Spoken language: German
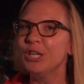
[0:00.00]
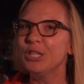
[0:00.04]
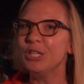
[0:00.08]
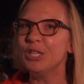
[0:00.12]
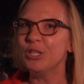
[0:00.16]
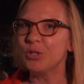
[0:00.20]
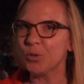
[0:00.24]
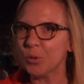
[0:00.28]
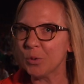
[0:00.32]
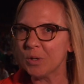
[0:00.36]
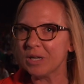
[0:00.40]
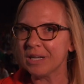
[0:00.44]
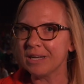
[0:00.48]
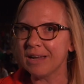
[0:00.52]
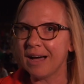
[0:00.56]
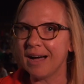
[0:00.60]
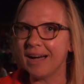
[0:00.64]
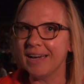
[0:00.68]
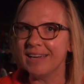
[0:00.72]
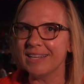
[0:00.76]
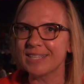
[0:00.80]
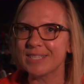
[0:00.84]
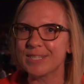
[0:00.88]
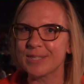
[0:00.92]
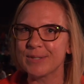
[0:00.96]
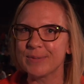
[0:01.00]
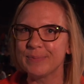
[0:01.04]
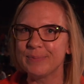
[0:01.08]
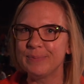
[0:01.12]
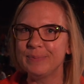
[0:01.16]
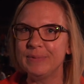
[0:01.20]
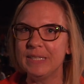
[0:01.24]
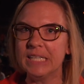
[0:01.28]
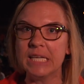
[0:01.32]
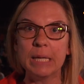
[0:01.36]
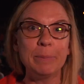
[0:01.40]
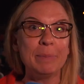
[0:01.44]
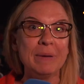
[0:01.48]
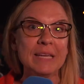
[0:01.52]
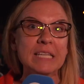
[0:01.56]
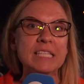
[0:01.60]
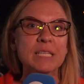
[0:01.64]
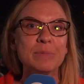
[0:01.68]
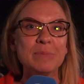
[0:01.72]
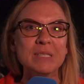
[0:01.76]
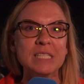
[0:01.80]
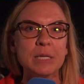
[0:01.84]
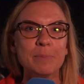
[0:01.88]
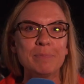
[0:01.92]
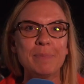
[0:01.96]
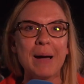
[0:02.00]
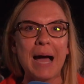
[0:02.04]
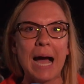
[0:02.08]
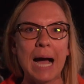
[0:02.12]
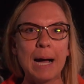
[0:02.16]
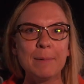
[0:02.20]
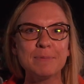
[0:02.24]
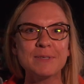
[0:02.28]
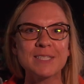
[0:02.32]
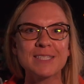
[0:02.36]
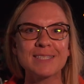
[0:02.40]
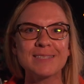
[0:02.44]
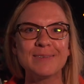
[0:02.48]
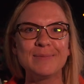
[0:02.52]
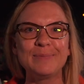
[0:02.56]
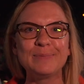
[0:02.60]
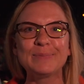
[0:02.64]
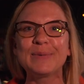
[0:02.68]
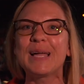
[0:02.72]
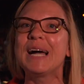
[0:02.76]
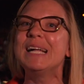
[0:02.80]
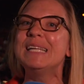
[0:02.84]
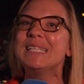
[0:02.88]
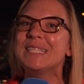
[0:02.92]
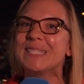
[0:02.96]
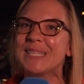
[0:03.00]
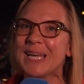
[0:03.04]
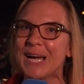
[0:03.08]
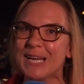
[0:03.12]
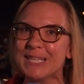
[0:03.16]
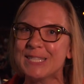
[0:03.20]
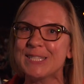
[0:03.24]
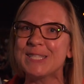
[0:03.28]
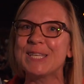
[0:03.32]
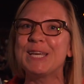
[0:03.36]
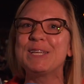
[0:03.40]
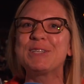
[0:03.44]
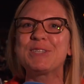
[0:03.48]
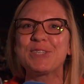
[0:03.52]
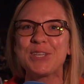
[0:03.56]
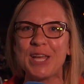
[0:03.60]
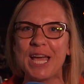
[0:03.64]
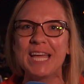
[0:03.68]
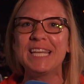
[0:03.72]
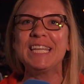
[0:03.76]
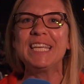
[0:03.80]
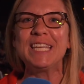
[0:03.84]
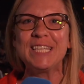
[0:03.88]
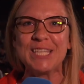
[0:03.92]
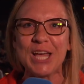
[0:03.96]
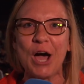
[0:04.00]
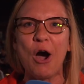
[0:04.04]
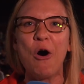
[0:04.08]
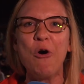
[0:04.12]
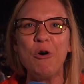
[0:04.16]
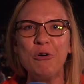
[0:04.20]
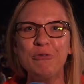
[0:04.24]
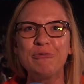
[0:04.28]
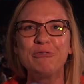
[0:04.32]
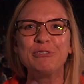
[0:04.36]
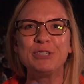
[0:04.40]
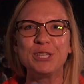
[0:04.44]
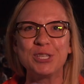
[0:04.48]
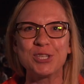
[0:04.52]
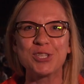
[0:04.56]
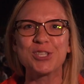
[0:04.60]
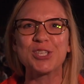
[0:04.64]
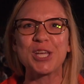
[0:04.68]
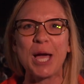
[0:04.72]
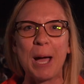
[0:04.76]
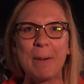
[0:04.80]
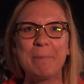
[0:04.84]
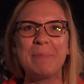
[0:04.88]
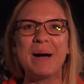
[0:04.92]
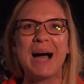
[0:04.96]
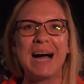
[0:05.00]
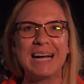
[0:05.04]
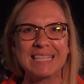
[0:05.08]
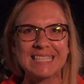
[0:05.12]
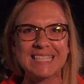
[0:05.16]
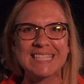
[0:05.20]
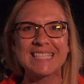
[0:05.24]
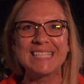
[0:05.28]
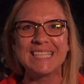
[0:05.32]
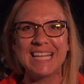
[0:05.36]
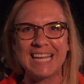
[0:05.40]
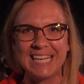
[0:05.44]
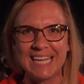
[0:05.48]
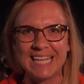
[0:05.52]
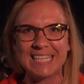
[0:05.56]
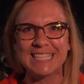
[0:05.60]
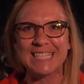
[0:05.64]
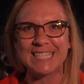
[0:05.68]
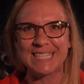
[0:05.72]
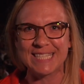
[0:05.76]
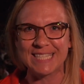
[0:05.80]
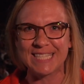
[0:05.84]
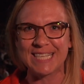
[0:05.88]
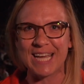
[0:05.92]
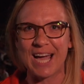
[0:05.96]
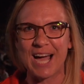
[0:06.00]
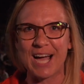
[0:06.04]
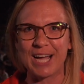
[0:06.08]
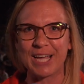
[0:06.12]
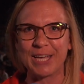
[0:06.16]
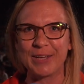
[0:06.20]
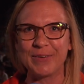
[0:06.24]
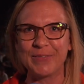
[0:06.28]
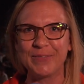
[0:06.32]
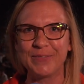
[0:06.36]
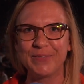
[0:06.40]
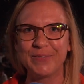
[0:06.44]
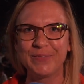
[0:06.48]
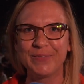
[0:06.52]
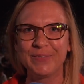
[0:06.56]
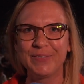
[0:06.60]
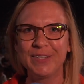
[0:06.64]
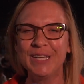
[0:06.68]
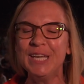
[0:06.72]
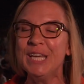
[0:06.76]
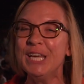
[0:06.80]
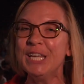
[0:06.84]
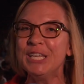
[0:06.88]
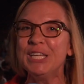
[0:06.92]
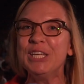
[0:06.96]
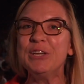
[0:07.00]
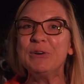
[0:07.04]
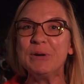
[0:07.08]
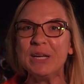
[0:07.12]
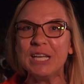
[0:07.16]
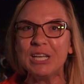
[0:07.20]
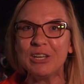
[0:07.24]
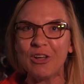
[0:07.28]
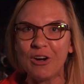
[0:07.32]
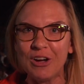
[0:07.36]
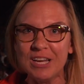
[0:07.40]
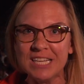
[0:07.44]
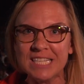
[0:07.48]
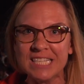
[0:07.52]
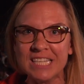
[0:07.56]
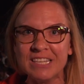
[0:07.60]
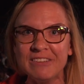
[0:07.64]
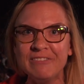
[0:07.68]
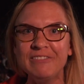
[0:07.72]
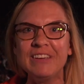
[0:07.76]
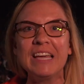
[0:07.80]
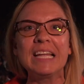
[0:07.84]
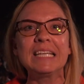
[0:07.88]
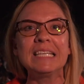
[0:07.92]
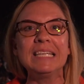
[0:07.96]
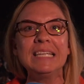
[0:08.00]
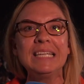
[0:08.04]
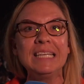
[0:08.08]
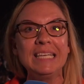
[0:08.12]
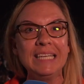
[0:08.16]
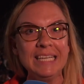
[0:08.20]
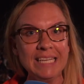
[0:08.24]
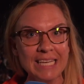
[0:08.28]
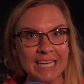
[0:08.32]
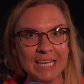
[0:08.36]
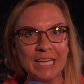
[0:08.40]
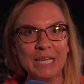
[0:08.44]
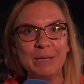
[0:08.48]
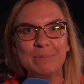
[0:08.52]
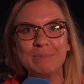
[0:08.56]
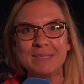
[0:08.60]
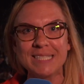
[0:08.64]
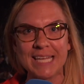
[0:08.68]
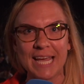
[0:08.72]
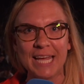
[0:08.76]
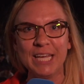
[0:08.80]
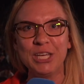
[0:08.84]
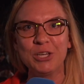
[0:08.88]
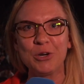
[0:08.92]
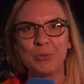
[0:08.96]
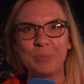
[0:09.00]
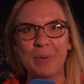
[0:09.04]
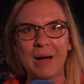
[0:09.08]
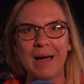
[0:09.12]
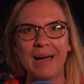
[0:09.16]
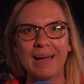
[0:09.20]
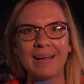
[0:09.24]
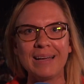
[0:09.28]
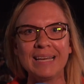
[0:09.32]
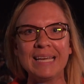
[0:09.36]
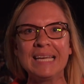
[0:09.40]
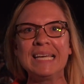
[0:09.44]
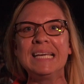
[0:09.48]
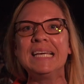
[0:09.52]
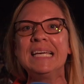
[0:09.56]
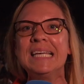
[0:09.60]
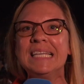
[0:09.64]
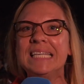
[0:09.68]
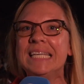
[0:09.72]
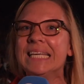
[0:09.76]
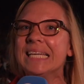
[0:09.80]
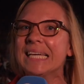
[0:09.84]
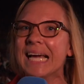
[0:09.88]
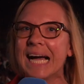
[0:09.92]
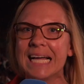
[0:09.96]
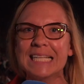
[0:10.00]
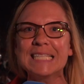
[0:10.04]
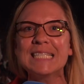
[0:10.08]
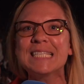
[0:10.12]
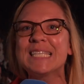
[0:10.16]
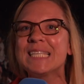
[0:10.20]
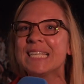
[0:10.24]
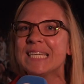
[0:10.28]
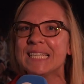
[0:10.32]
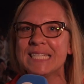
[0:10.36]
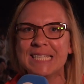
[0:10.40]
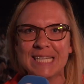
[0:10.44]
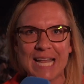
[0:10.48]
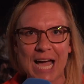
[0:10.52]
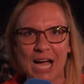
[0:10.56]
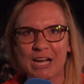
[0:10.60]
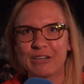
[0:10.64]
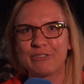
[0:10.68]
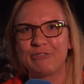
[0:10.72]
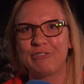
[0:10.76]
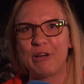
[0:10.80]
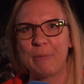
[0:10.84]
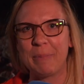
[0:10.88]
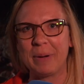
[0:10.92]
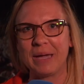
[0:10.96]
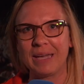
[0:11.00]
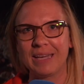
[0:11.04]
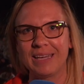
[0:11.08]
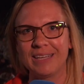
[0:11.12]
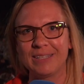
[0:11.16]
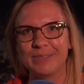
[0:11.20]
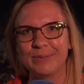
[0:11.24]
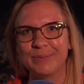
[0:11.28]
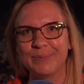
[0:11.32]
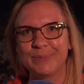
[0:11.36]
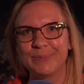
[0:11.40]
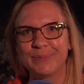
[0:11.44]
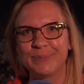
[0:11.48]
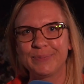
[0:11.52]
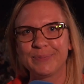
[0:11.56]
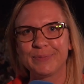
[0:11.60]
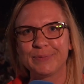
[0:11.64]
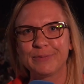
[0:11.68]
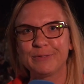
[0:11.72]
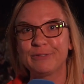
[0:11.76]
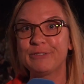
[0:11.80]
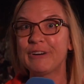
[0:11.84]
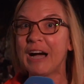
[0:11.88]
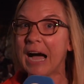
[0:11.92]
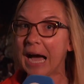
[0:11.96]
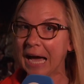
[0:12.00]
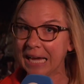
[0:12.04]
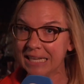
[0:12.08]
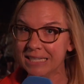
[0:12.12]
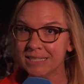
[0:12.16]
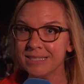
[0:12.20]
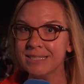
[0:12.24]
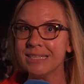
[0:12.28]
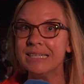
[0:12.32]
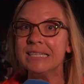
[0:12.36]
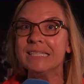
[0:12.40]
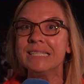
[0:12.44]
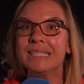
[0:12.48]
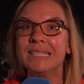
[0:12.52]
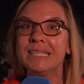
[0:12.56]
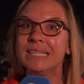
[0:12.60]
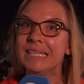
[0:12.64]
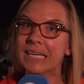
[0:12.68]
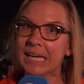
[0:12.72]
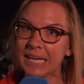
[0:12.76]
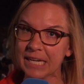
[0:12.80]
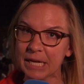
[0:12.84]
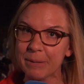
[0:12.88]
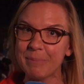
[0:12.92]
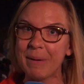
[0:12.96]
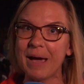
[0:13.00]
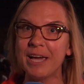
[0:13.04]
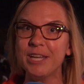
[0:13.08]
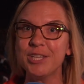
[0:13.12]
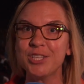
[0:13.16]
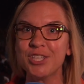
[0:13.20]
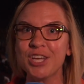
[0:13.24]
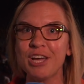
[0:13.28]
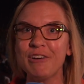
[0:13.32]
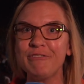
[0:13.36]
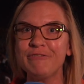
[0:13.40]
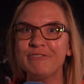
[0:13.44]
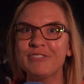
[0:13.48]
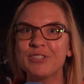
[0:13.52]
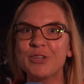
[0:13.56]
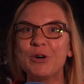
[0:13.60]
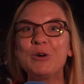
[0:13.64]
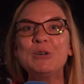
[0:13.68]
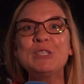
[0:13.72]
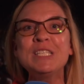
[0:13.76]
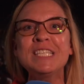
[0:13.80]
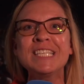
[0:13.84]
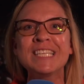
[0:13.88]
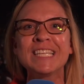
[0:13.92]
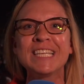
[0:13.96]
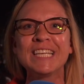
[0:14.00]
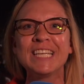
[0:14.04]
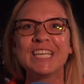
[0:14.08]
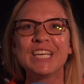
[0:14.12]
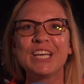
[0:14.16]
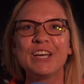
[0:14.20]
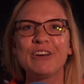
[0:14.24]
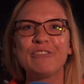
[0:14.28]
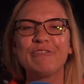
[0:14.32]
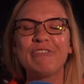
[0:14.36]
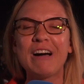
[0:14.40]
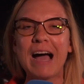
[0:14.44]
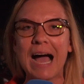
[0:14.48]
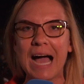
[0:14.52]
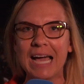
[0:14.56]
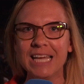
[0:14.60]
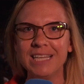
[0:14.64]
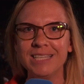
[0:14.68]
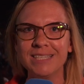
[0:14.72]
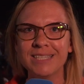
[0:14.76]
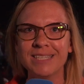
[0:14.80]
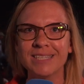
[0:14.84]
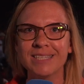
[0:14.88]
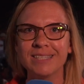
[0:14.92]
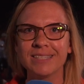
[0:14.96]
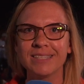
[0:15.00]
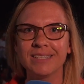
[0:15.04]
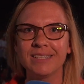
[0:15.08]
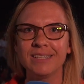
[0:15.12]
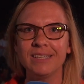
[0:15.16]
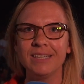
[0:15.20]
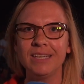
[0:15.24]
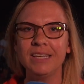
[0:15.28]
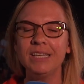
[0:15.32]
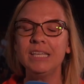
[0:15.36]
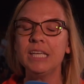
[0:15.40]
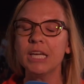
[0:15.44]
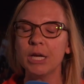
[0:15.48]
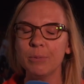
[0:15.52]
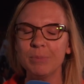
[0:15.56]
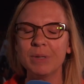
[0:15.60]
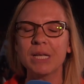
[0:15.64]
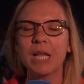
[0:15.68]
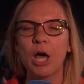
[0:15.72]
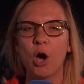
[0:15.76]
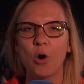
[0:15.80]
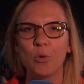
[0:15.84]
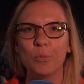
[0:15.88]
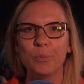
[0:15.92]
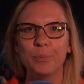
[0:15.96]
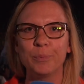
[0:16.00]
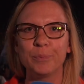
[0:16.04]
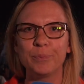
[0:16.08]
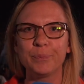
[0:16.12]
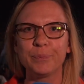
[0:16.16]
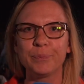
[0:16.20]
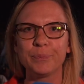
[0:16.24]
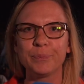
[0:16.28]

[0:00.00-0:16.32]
Die Dunkelheit, die Gebete mit dem Papst, all das entschädigt auch für die Strapazen der letzten Tage. Die jungen Leute werden hier im Techopark die ganze Nacht verbringen. Vereint in ihrer Gemeinschaft und vereint in ihrem Glauben.